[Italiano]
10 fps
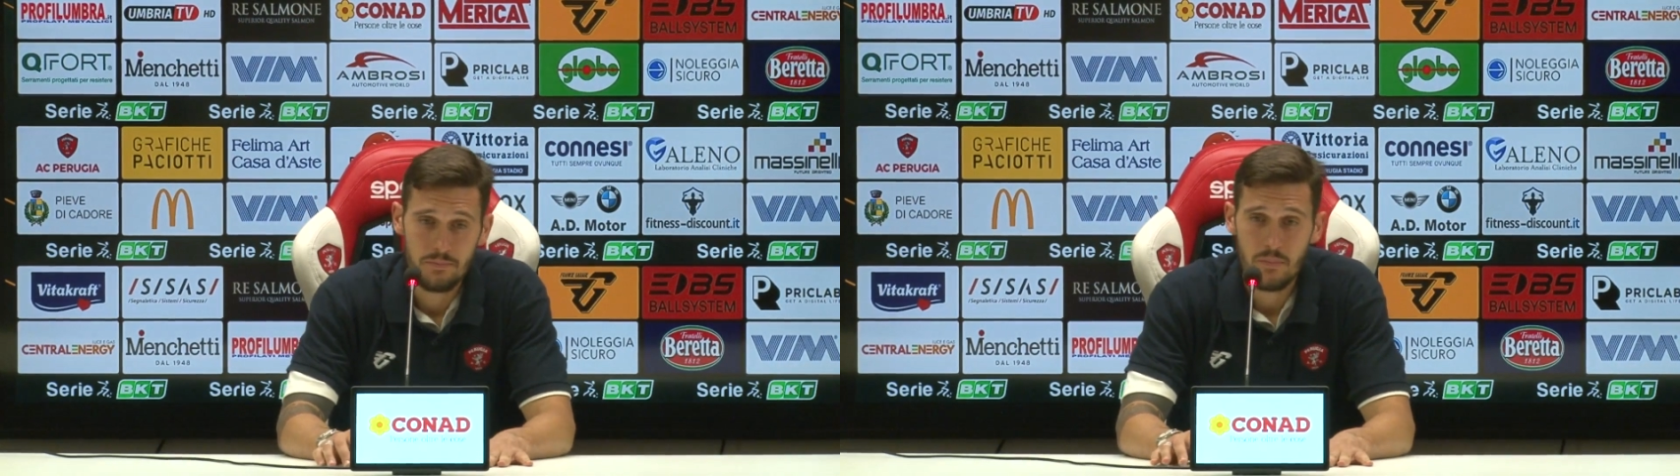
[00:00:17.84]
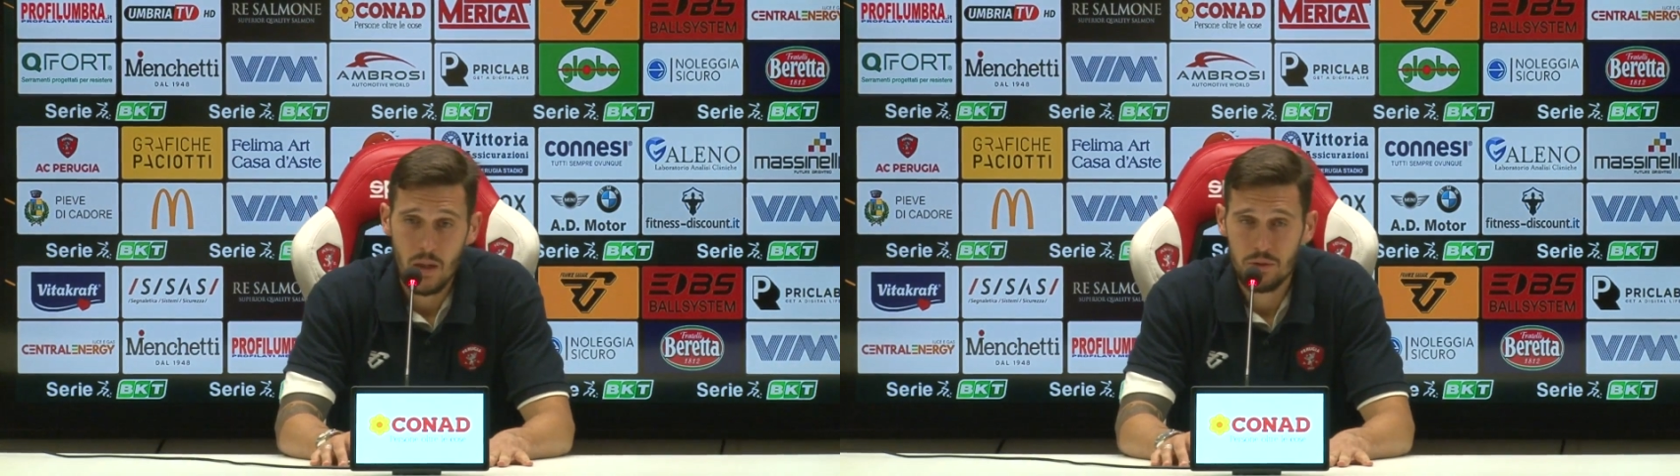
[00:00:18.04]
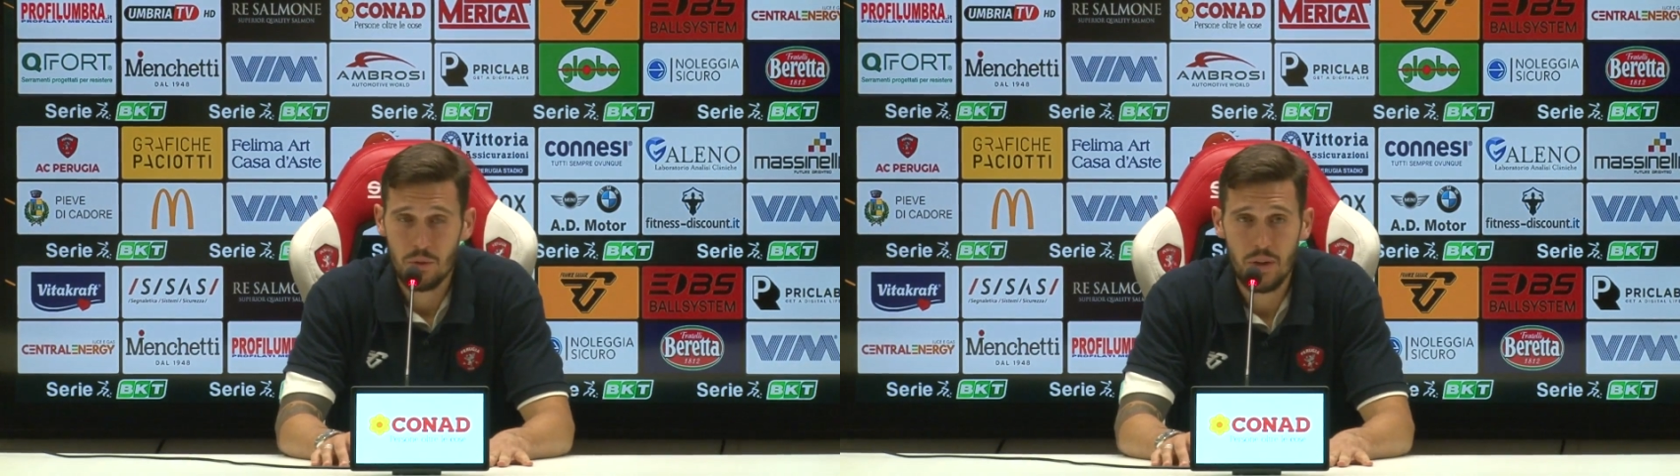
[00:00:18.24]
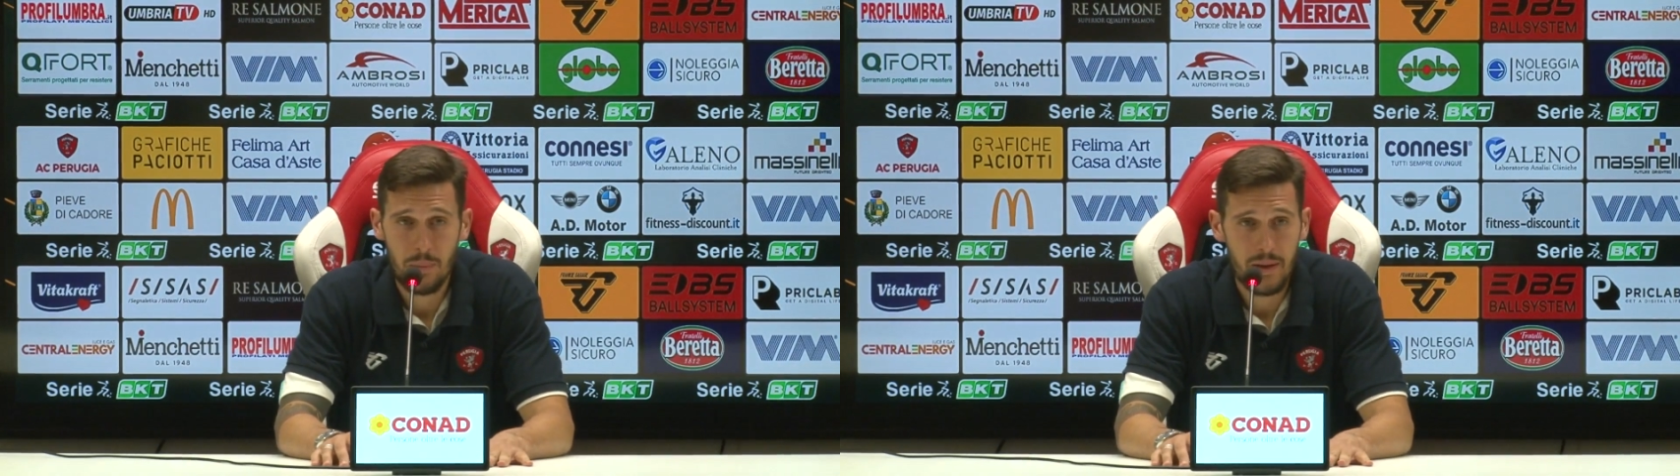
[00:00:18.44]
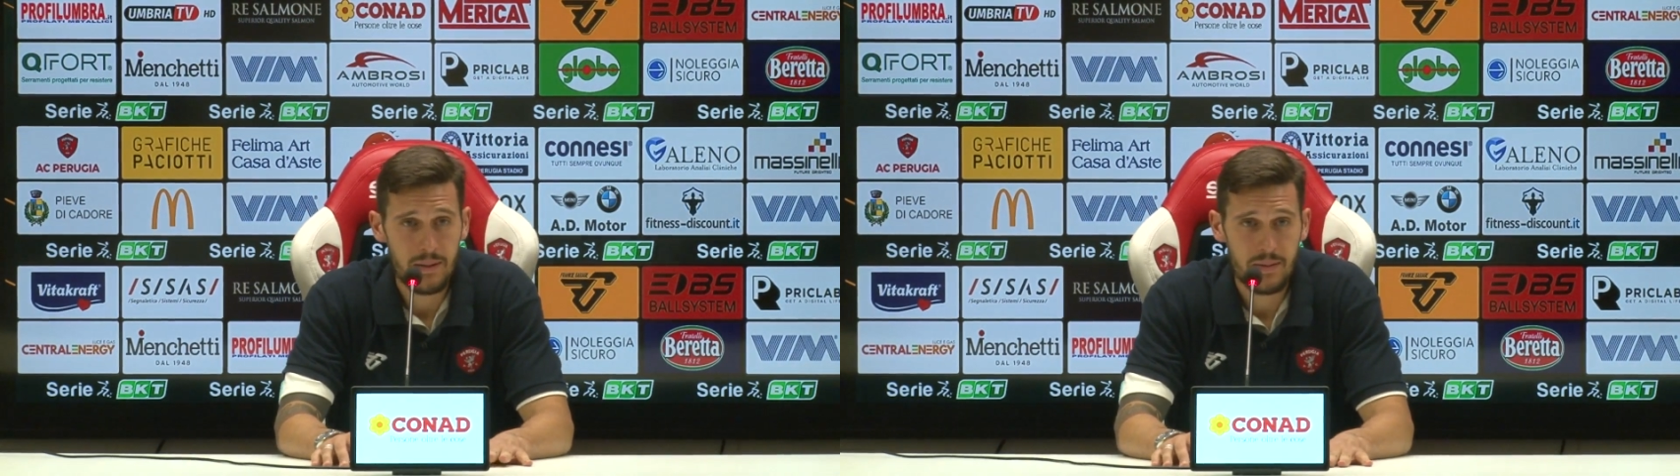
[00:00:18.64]

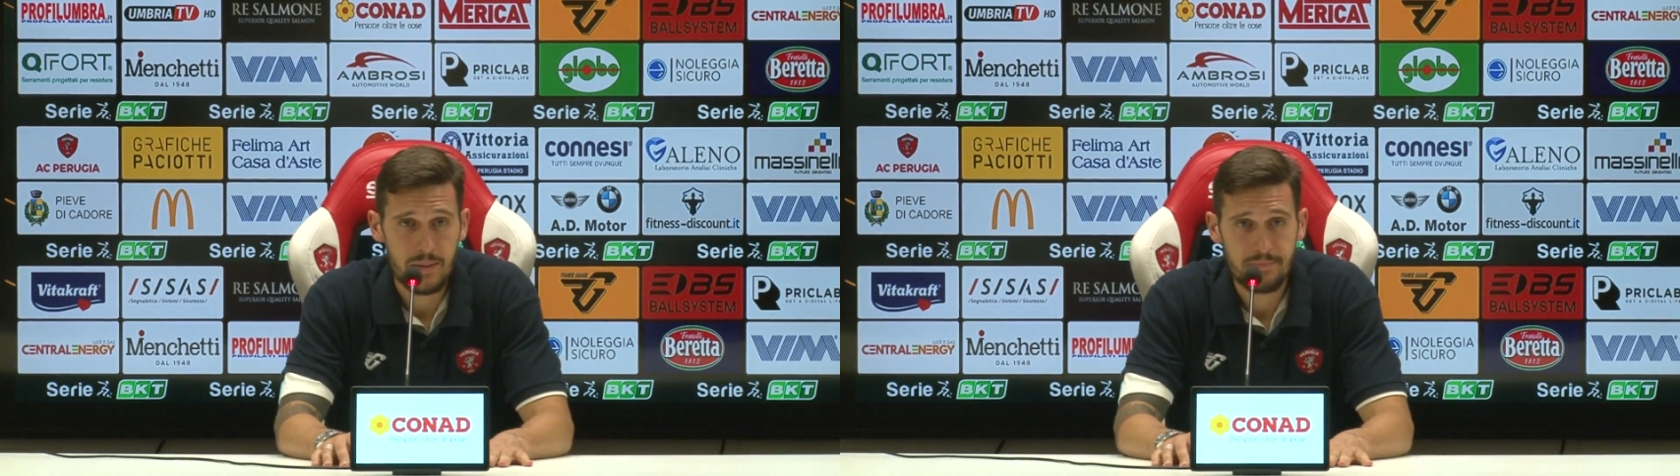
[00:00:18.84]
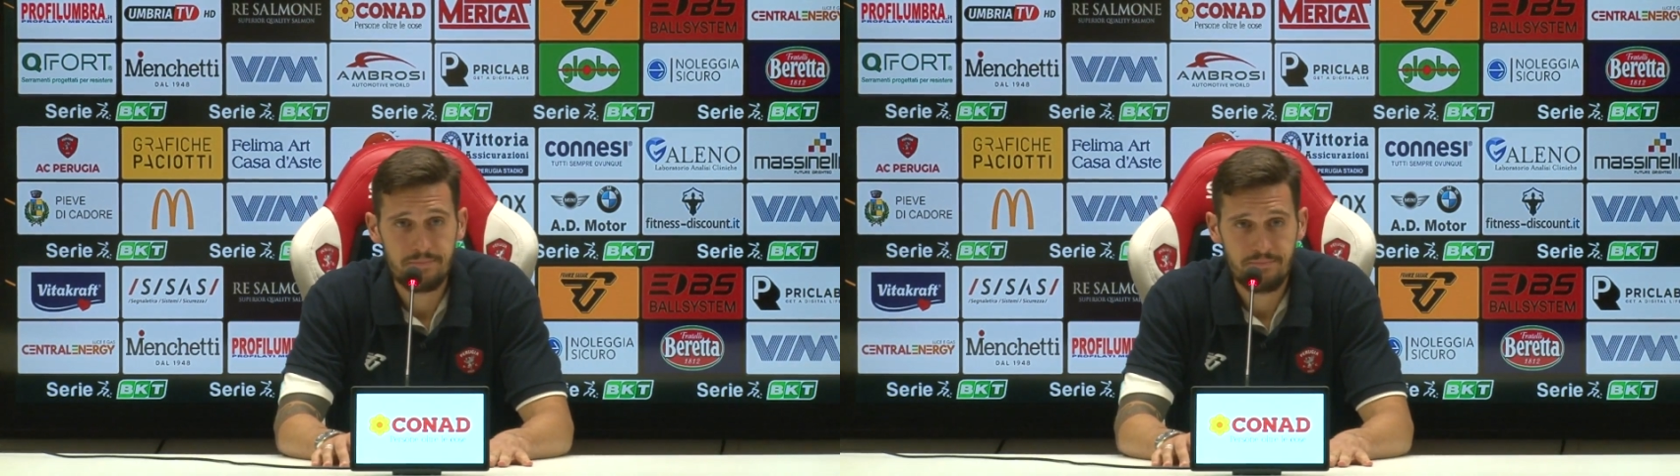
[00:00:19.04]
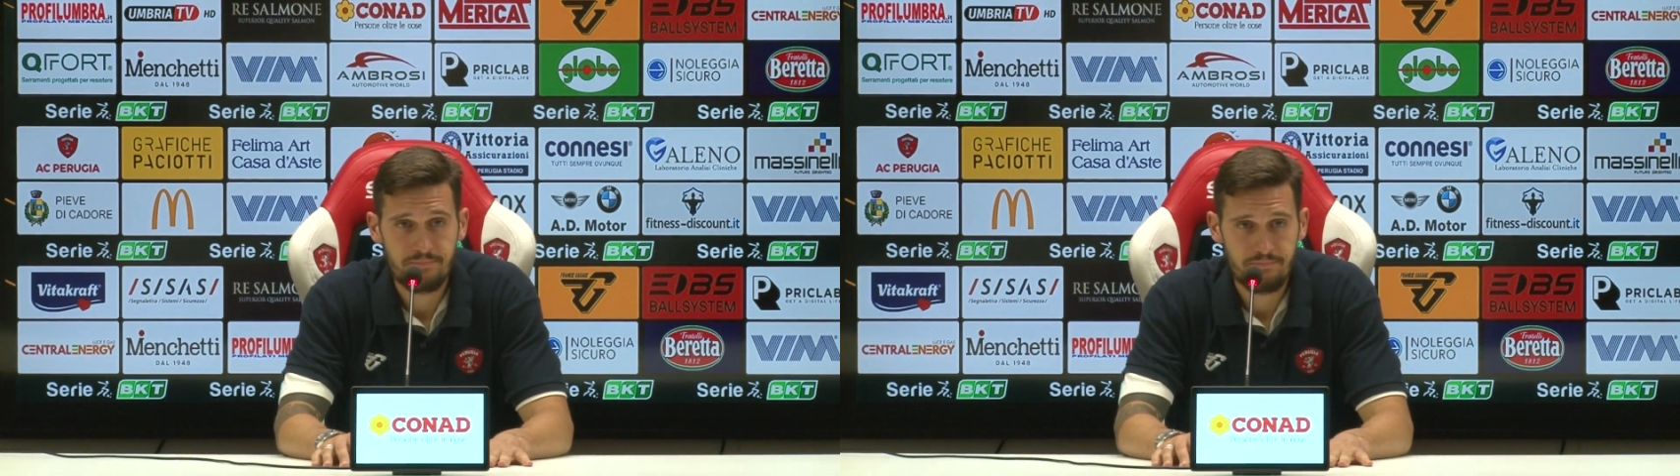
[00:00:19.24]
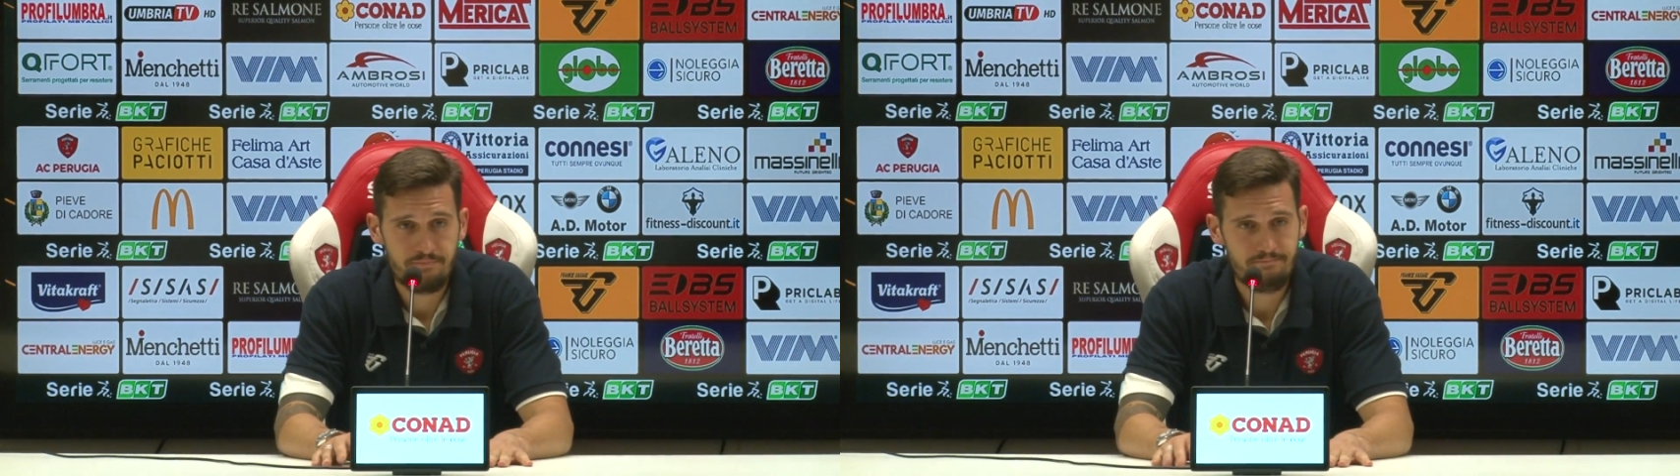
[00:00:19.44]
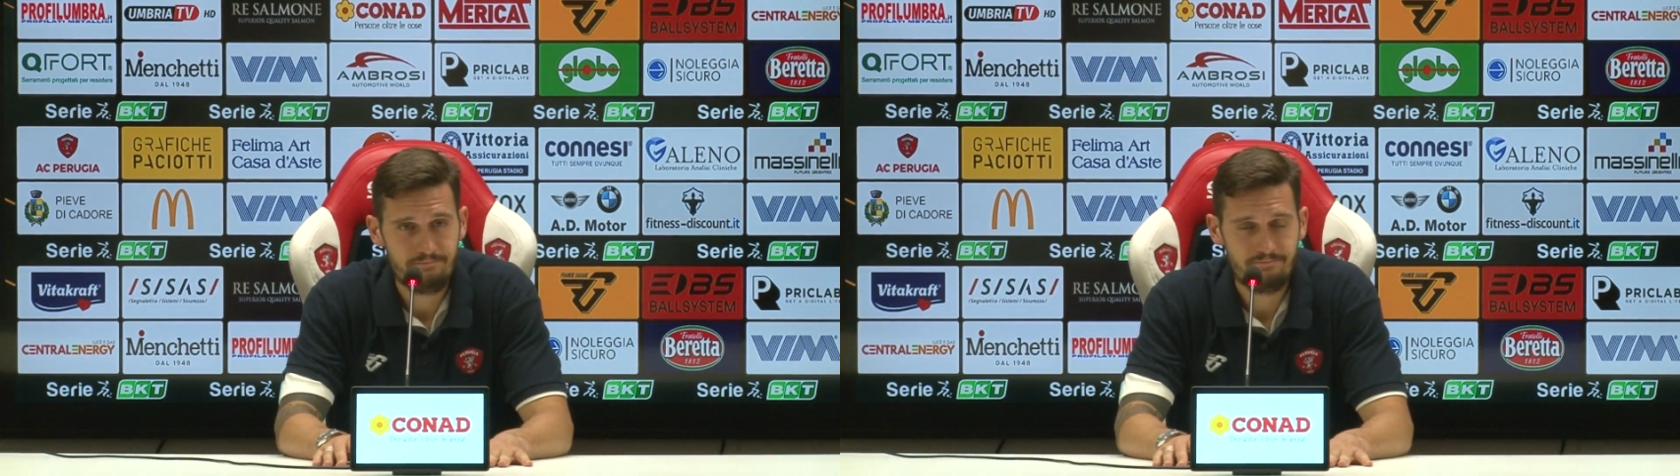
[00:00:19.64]
Assolutamente.
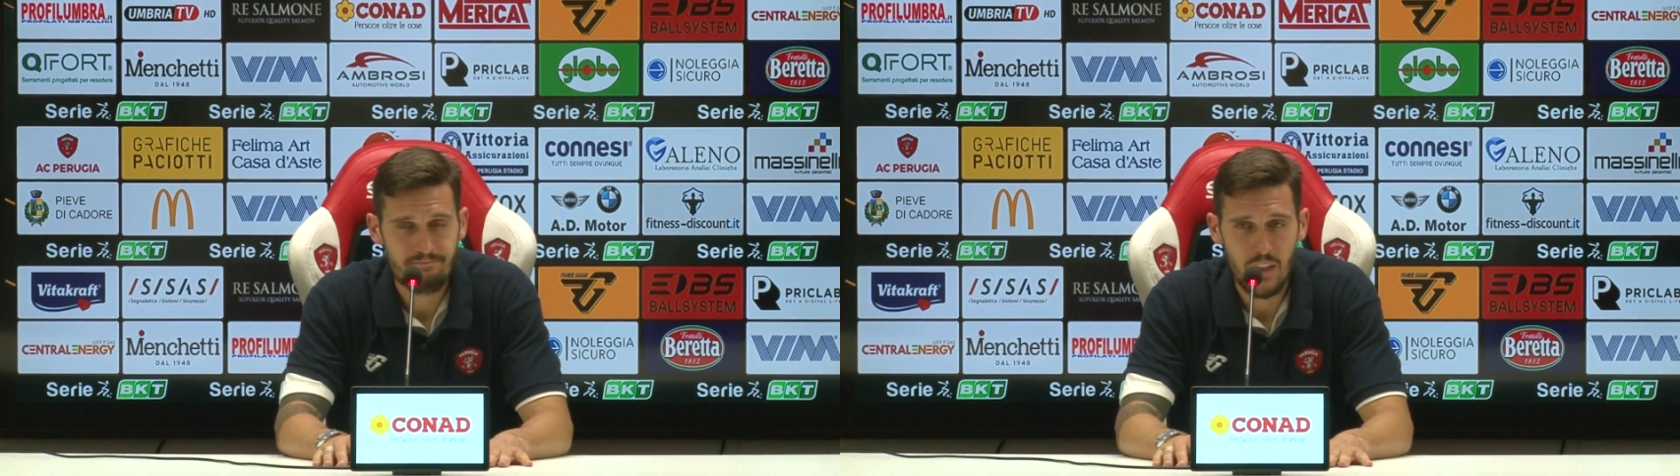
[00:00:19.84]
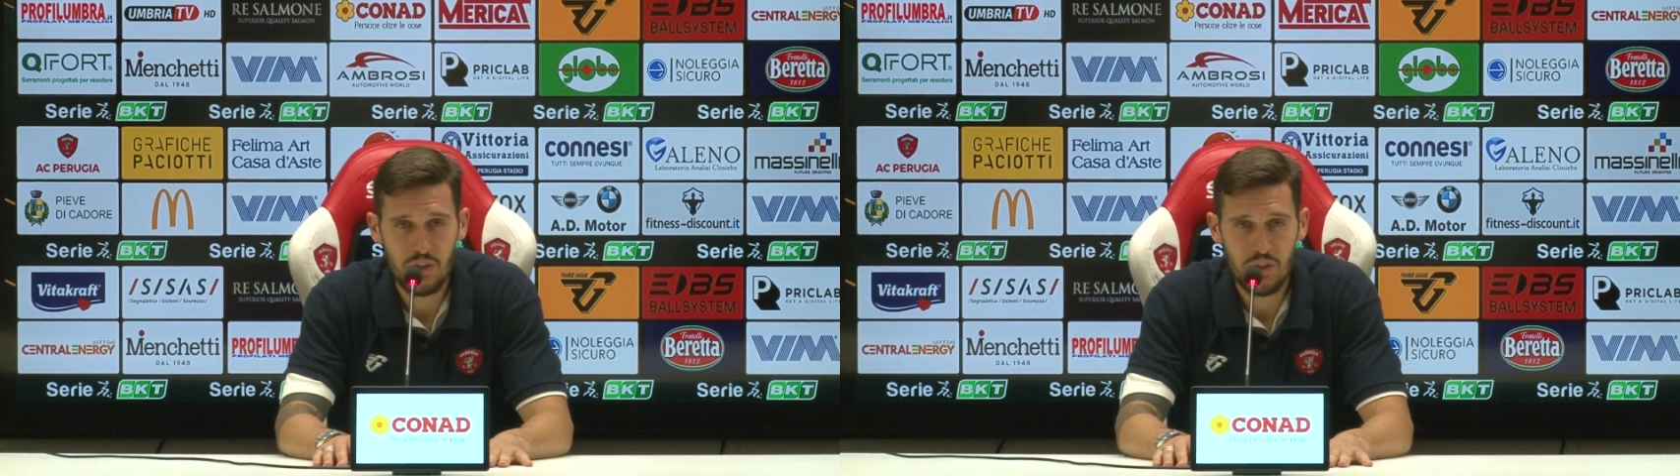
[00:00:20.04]
E